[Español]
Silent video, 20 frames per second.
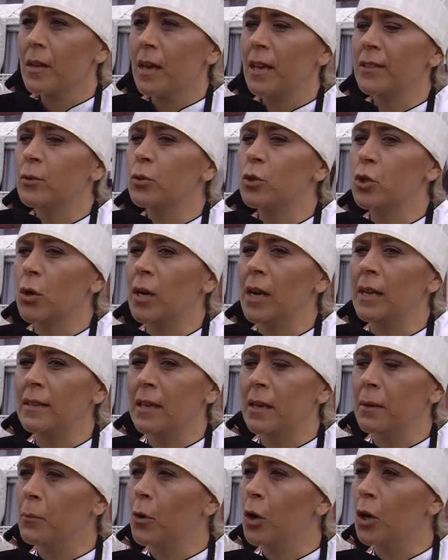que es un
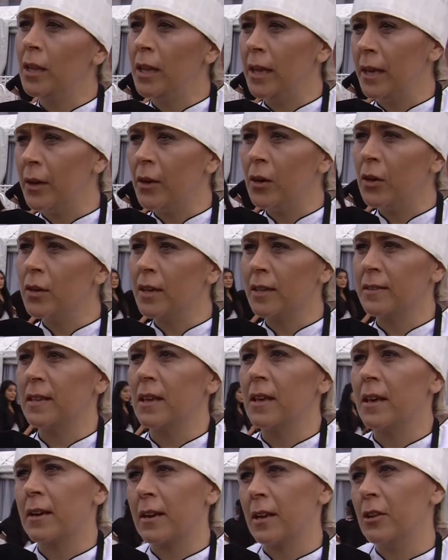chocolate de moldeo que
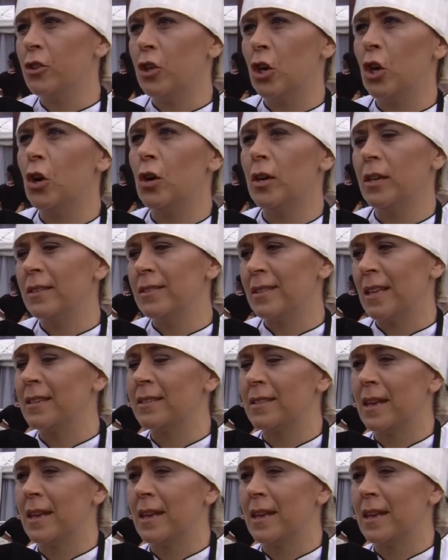se derritió y se